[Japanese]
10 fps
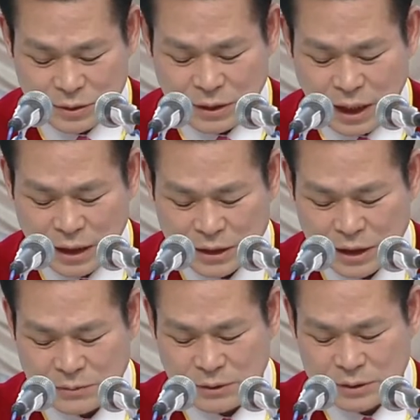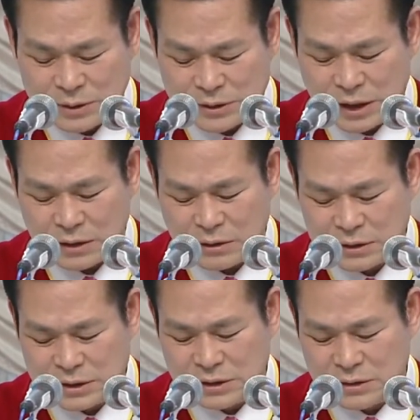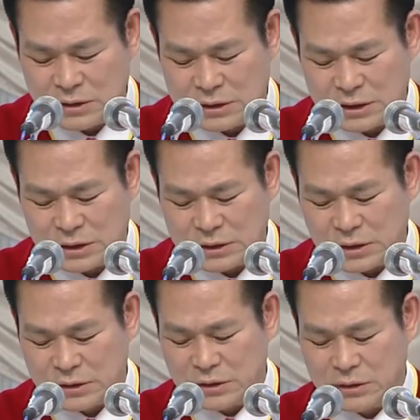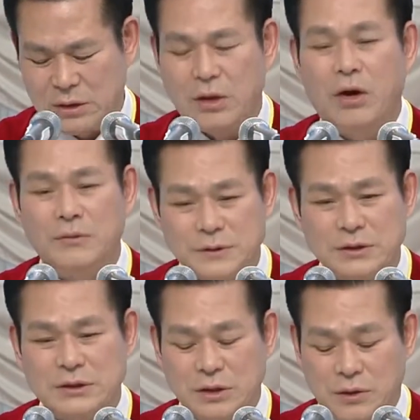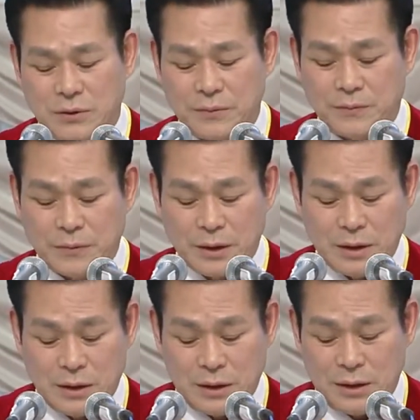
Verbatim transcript: いとしては神様の御心に逆らうことが全くありませんでした。